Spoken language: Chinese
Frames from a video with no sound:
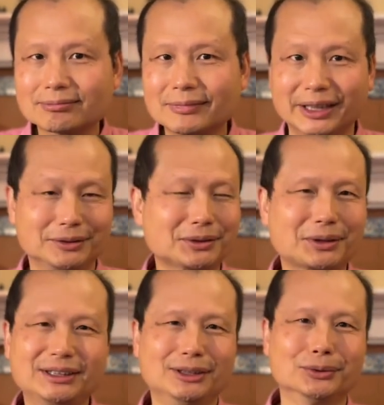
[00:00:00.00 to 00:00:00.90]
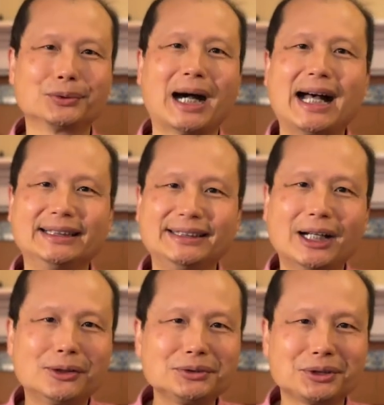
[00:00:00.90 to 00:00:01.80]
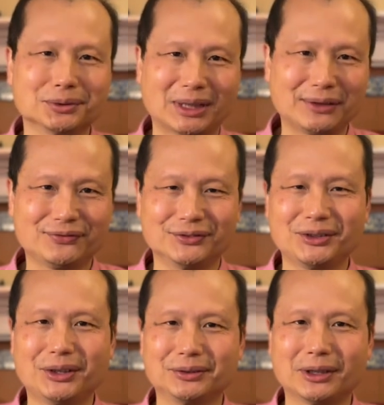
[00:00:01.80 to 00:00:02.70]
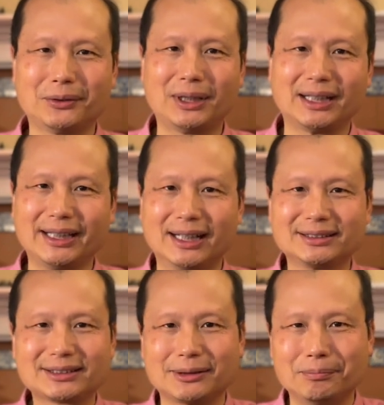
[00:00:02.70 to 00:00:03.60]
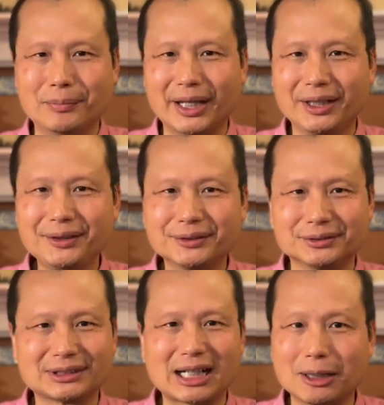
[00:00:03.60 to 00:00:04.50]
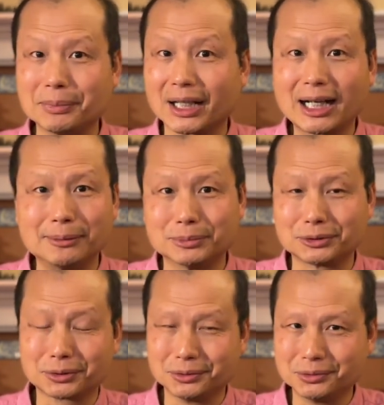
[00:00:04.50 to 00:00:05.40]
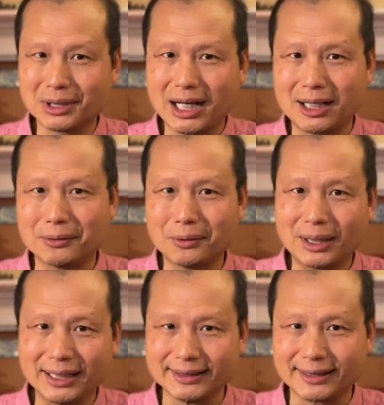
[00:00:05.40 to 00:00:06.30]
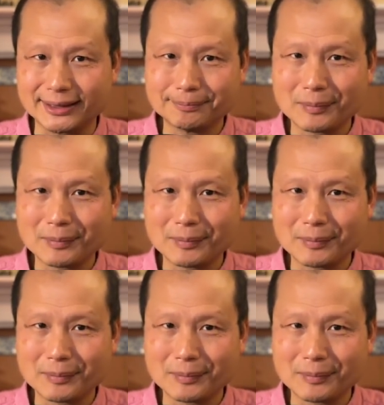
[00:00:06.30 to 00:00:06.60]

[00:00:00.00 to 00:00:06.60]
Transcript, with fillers: 也就是说，你如果按要求来服用的话，两者没有差别，看不出好坏的。